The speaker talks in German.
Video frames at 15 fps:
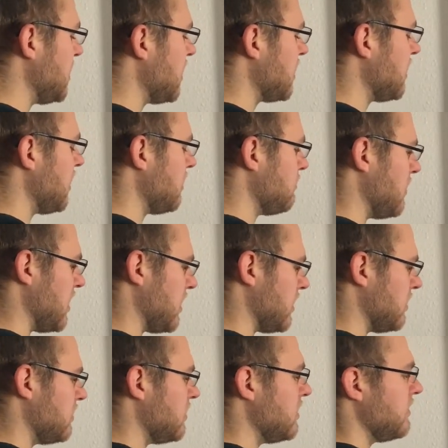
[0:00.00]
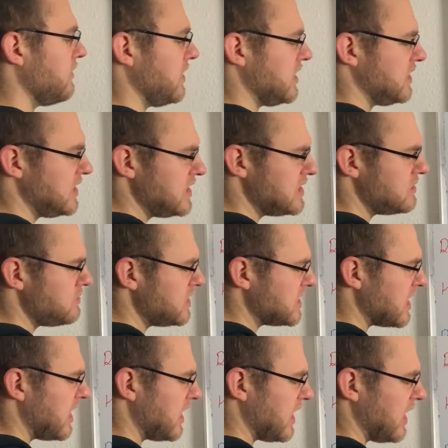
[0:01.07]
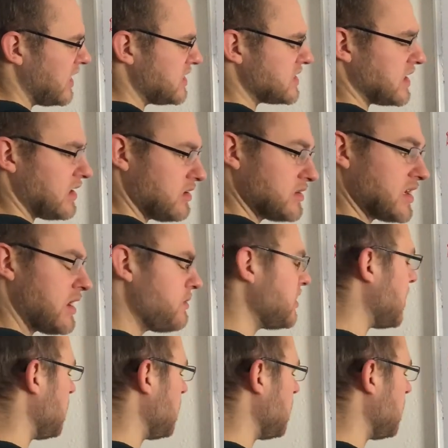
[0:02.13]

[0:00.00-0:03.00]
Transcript: Jahre lang mache. Wenn ich diesen Betrag einzahle, und damit